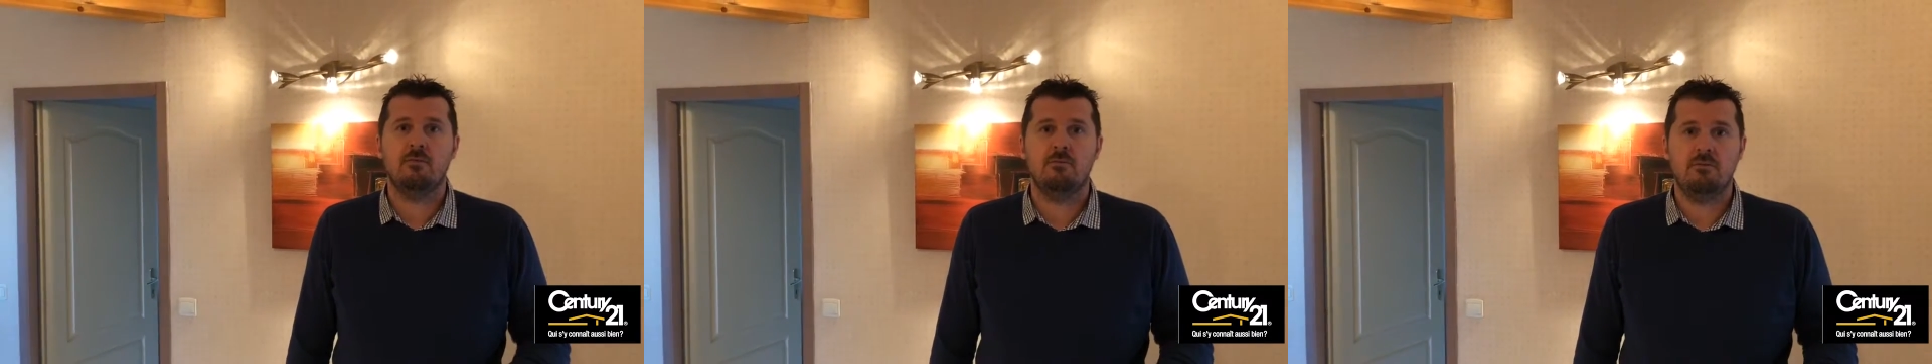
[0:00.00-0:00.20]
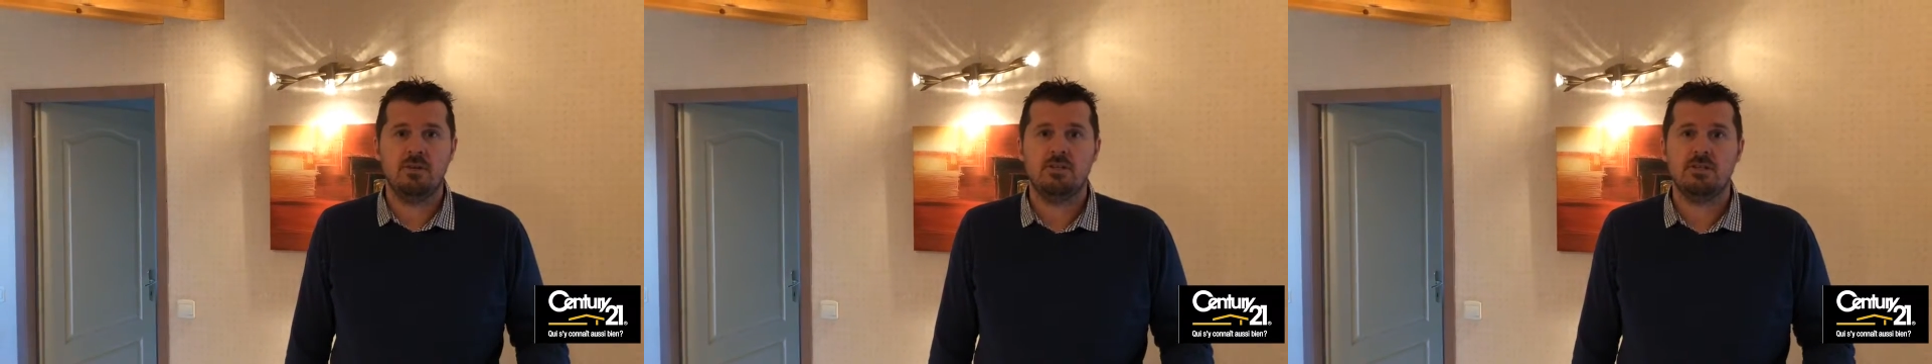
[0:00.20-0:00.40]

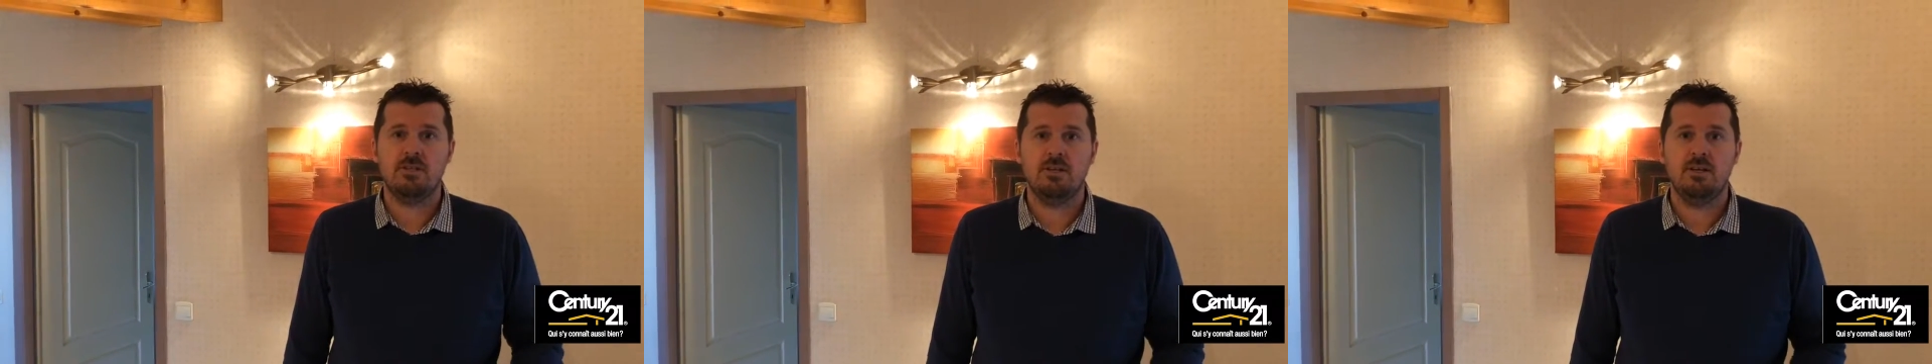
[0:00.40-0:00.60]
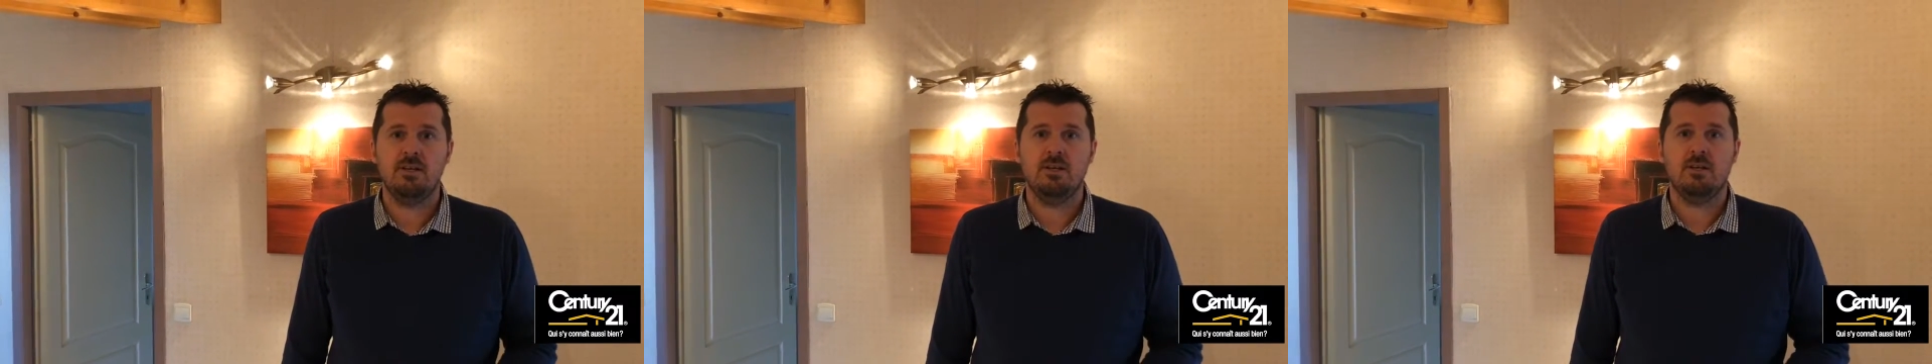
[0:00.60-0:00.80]

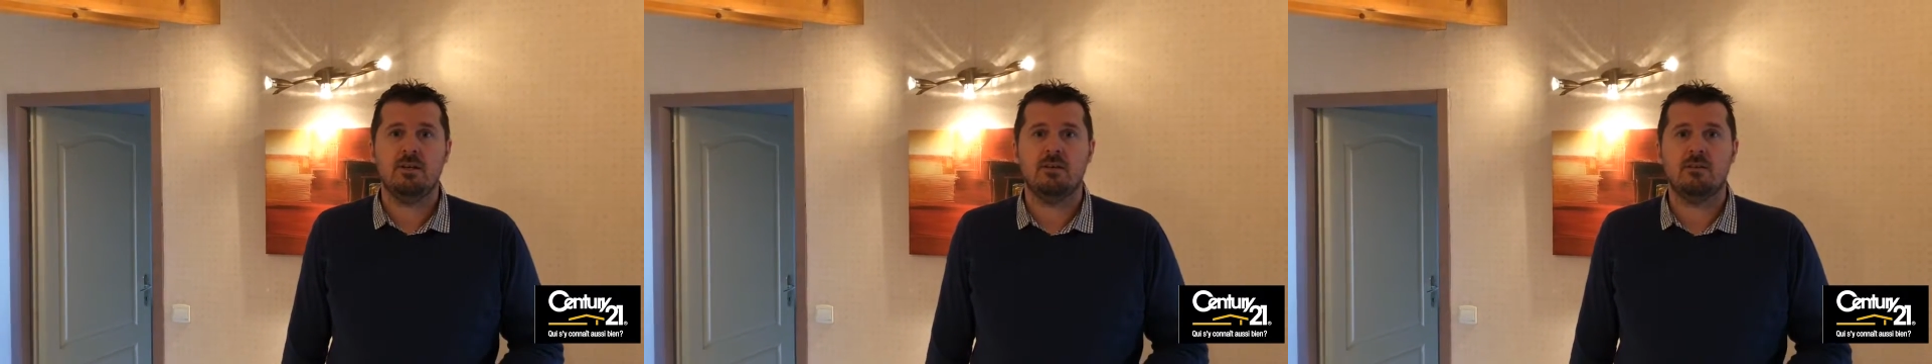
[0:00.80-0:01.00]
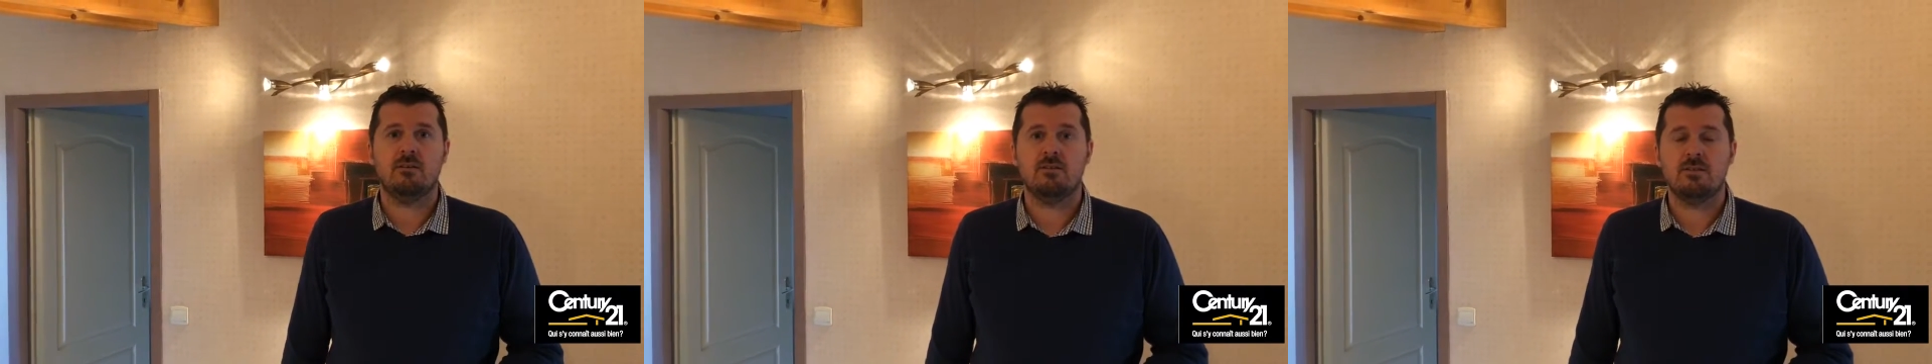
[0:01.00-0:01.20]
WC,
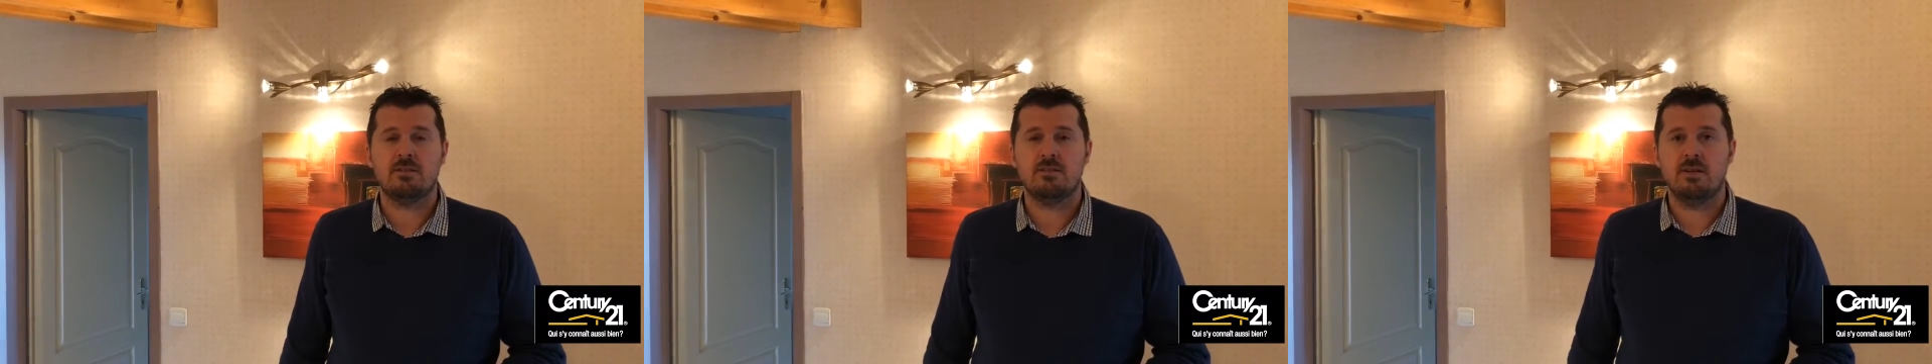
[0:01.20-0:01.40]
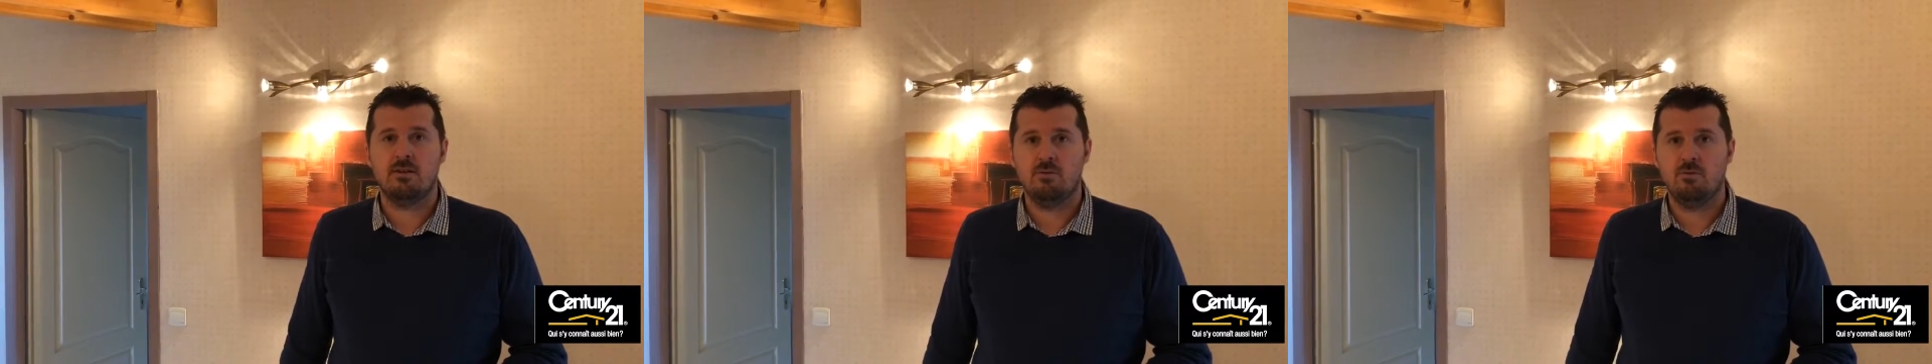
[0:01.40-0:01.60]

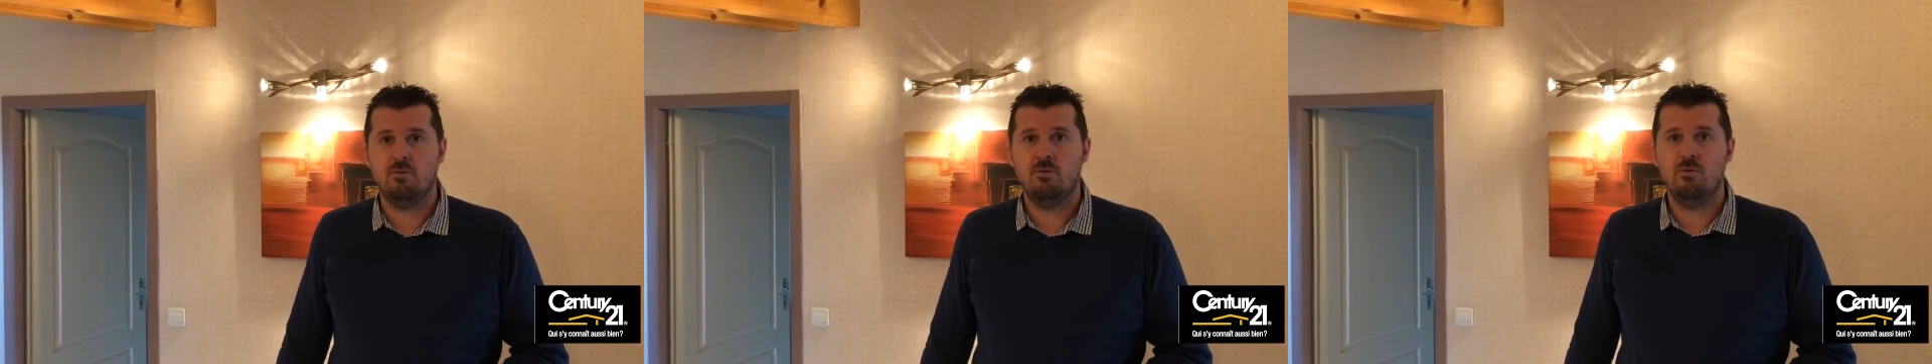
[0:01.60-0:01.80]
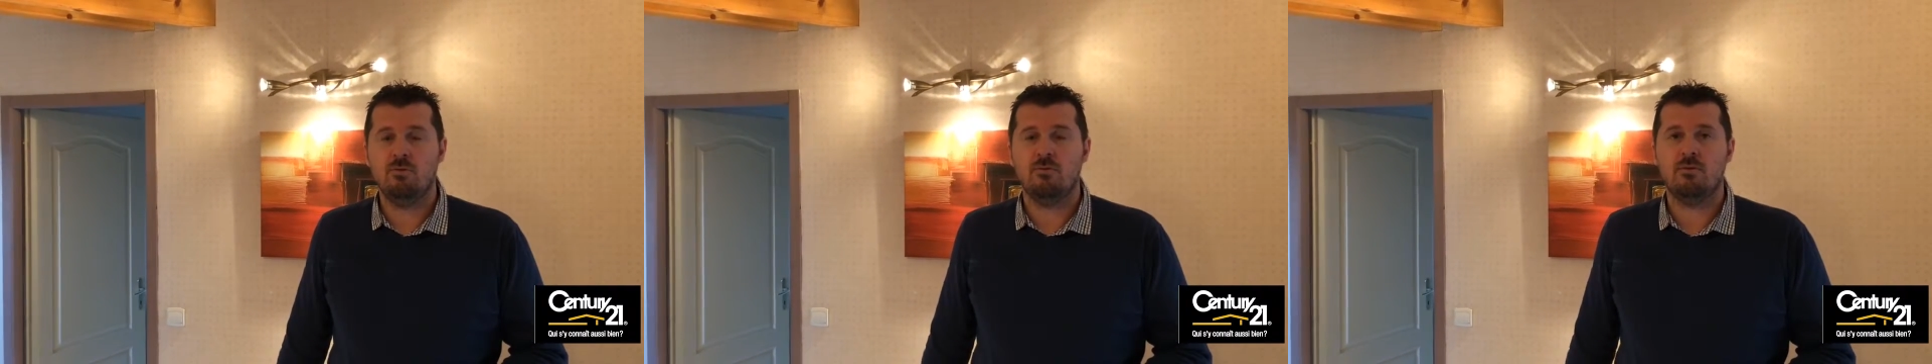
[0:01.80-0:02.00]
salle
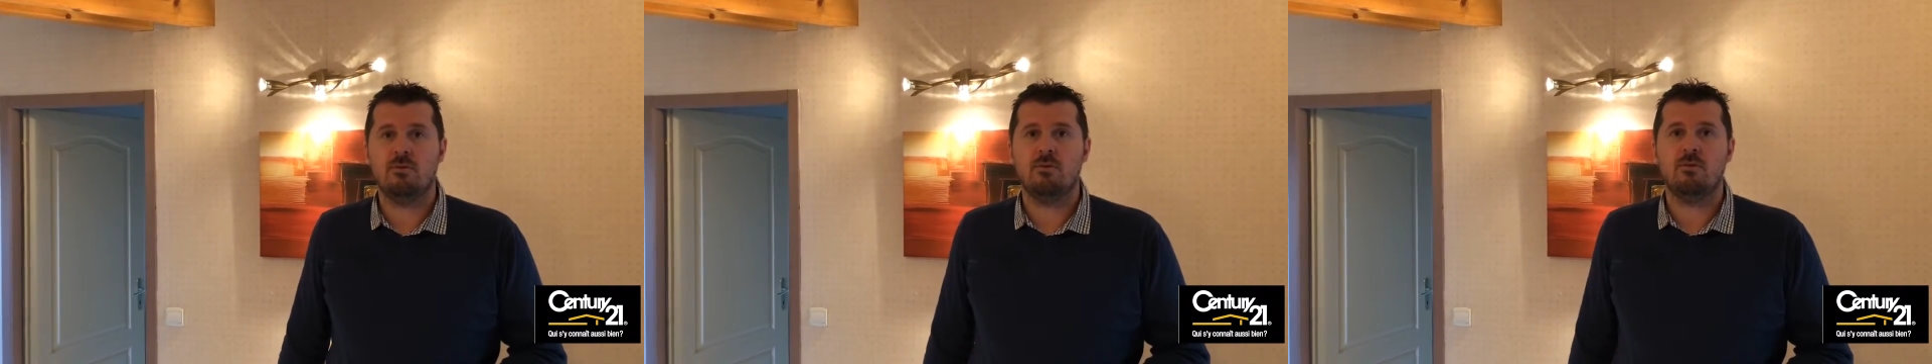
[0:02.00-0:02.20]
d'eau,